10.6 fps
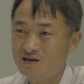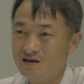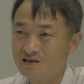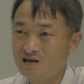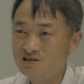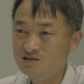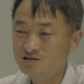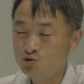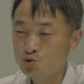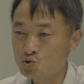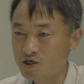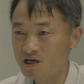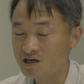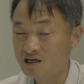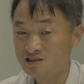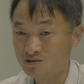걔네들은 효소
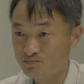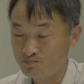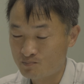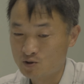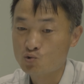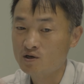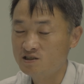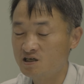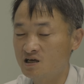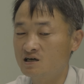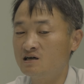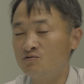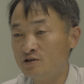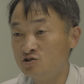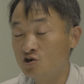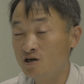체계가 아직 소화 체계가
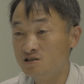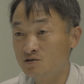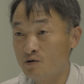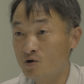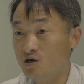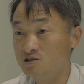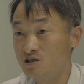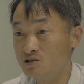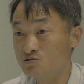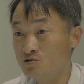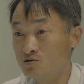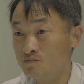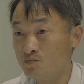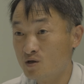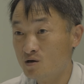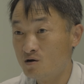완벽하지 완벽하지
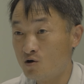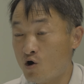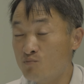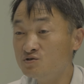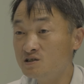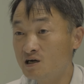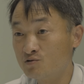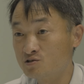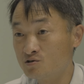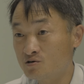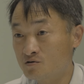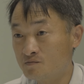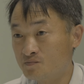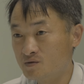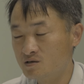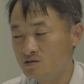않아서 어분이라고
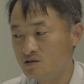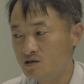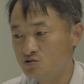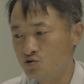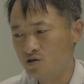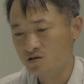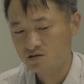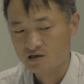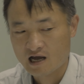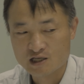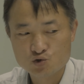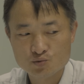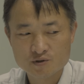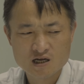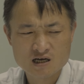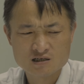해서, 그러니까 저기
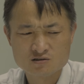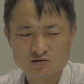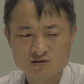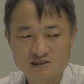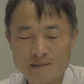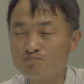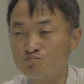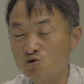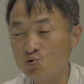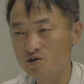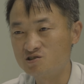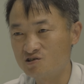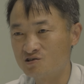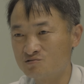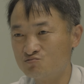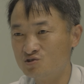안초비나 그런 잡물고기
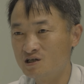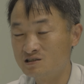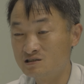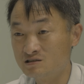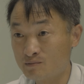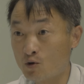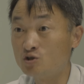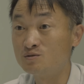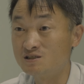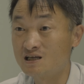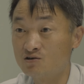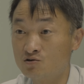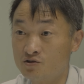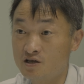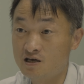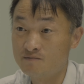있어요. 우리나라 멸치 비슷한
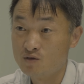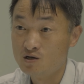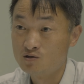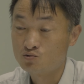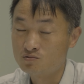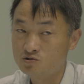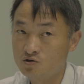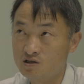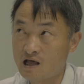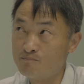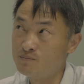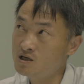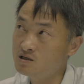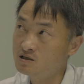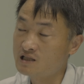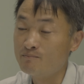건데 저기
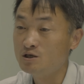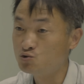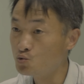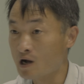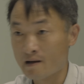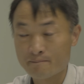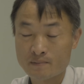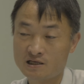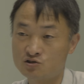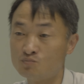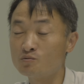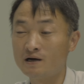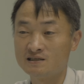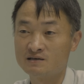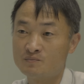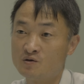남미 남미 쪽 앞바다에서 엄청
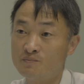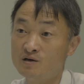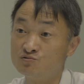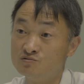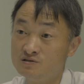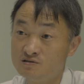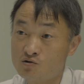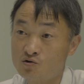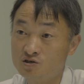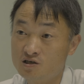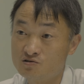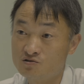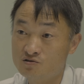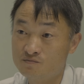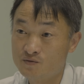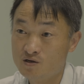많이 잡혀요. 페루
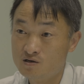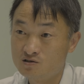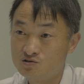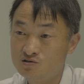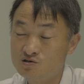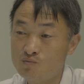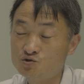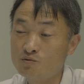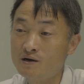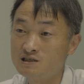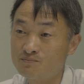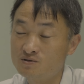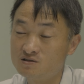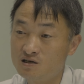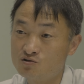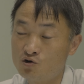거기에서. 그래서 그거 엄청 많이
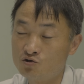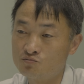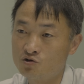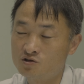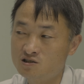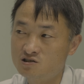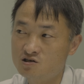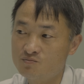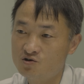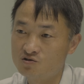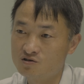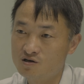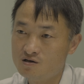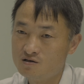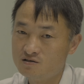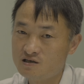잡히는데 그거 어디다 쓰냐면
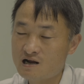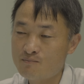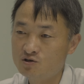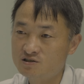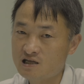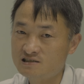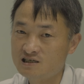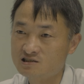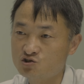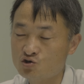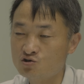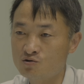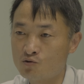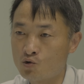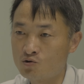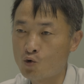얘를 한번 살짝
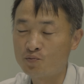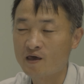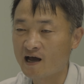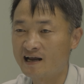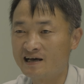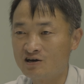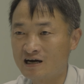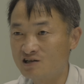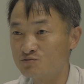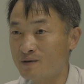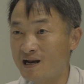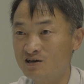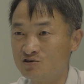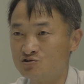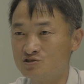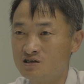쪄서 곱게 갈아요. 갈아서 팔아요.
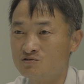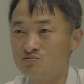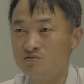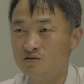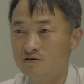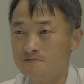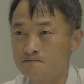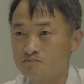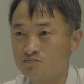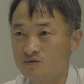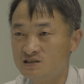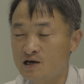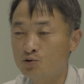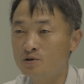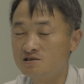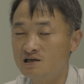전 세계로.
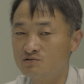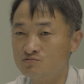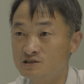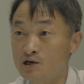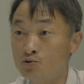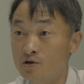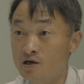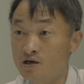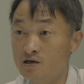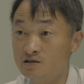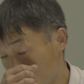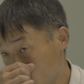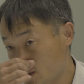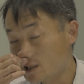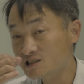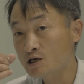사료에 쓰려고. 사료에
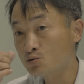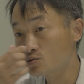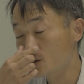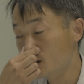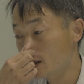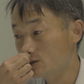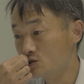새끼 사료 때